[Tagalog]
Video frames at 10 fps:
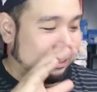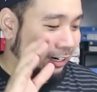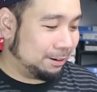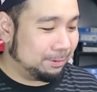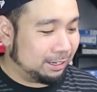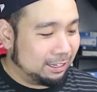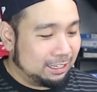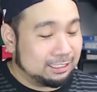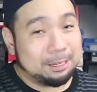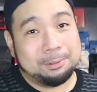Grabe.
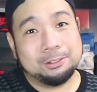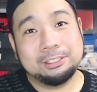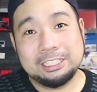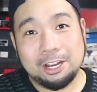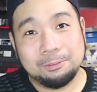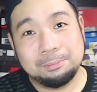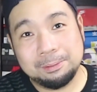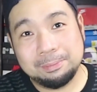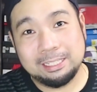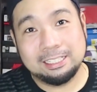Sabi ko, di na ako
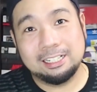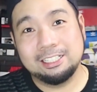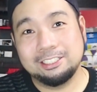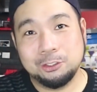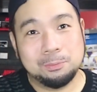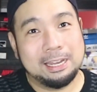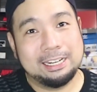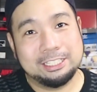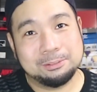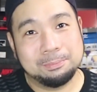bibili ng New
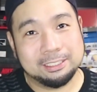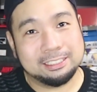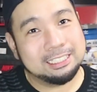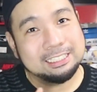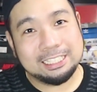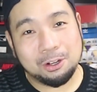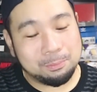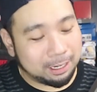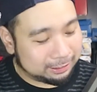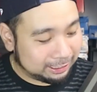Balance but hindi
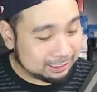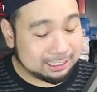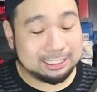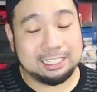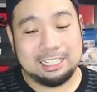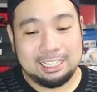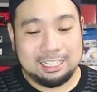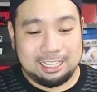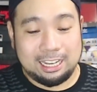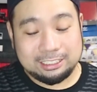ako makatiis kasi
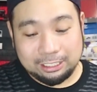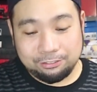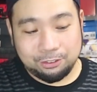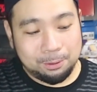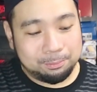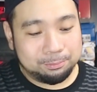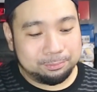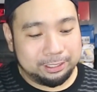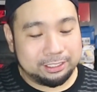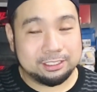aside
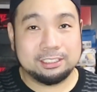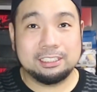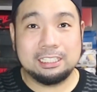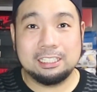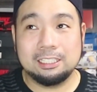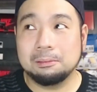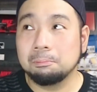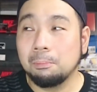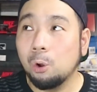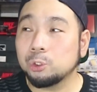from it's the
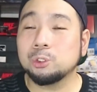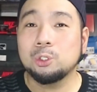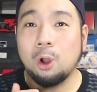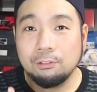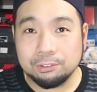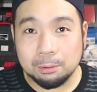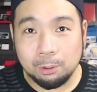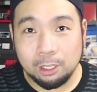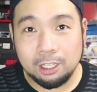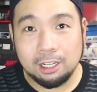most
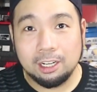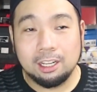comfortable,